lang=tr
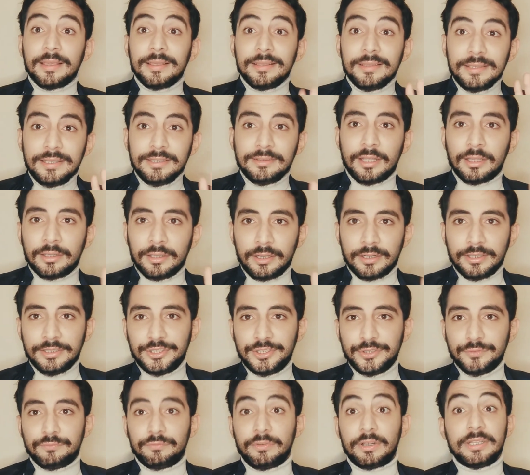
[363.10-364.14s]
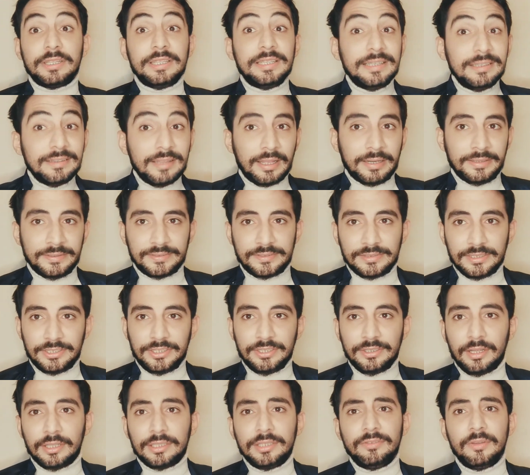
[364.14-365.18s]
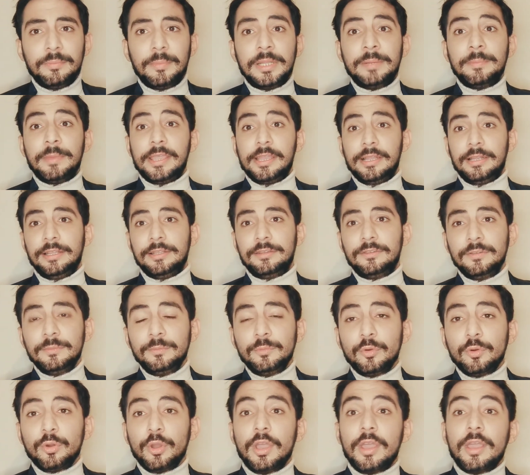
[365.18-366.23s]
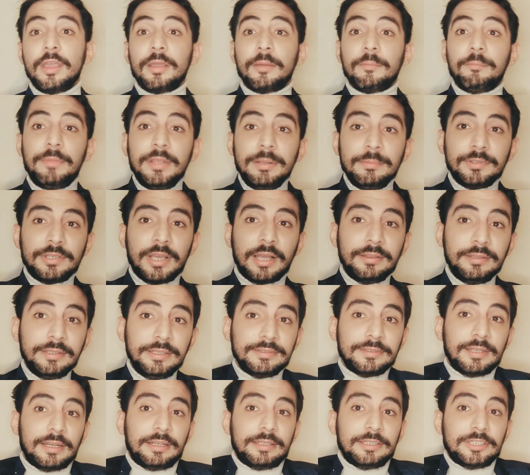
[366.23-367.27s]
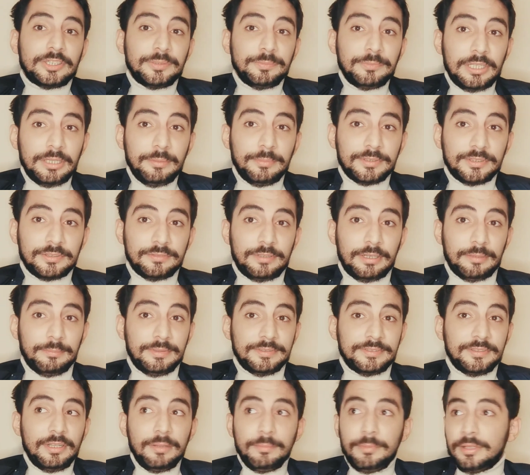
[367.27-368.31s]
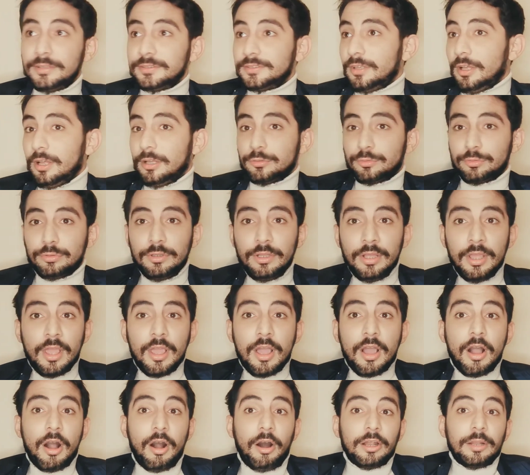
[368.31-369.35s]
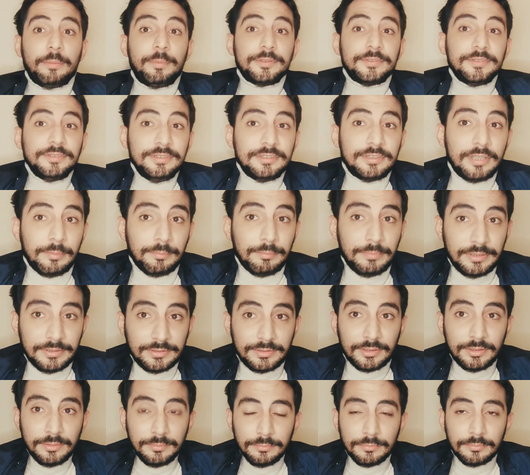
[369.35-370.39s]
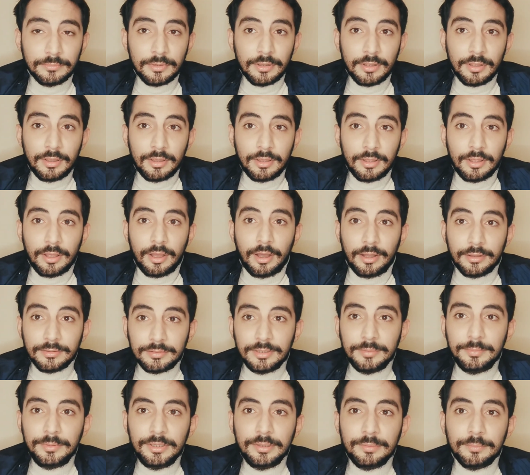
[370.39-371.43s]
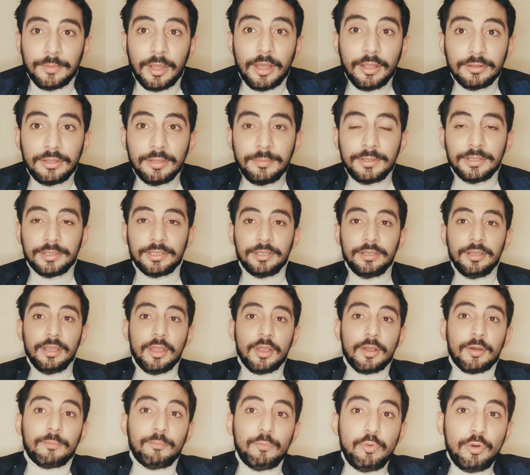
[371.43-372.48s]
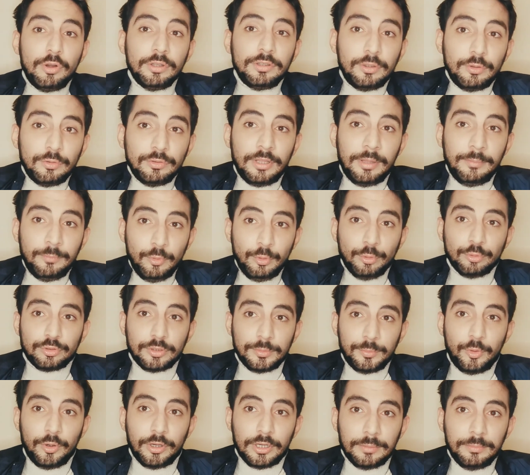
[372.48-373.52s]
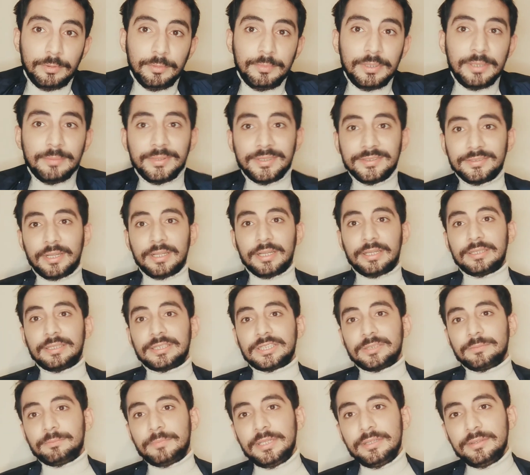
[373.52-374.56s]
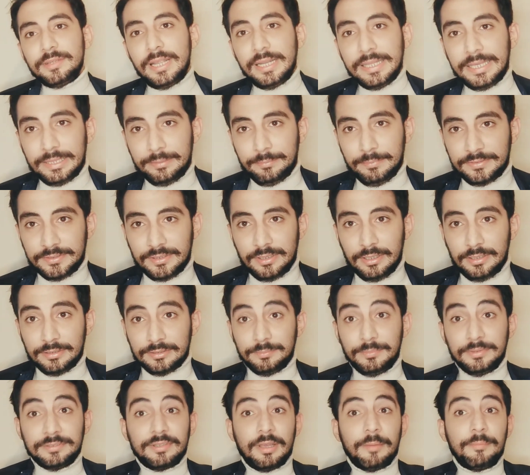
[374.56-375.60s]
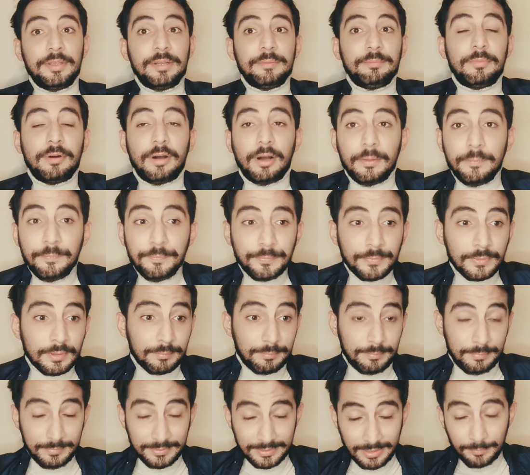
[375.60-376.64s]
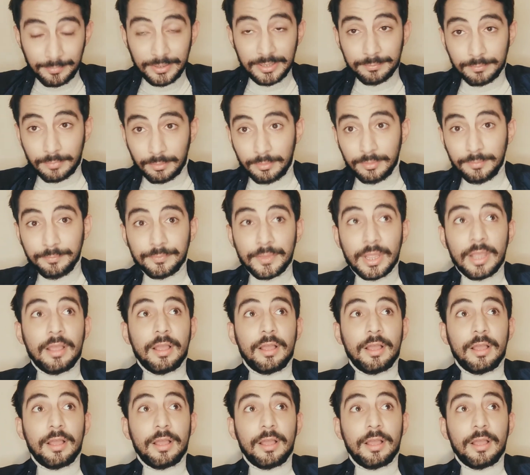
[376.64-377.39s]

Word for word: İki tane aracım var. İki tanesi de kirada ve benim ehliyetim yok. Benim kendi kız arkadaşımın arabası var mesela. Ben sağa sola arabası giden bir insanım. Anlatabildim mi? Ha demek ki bu kadar önemli olsa bu araba benim kız arkadaşım beni terk etmesi lazım. Mesela benim babam, mesela benim babam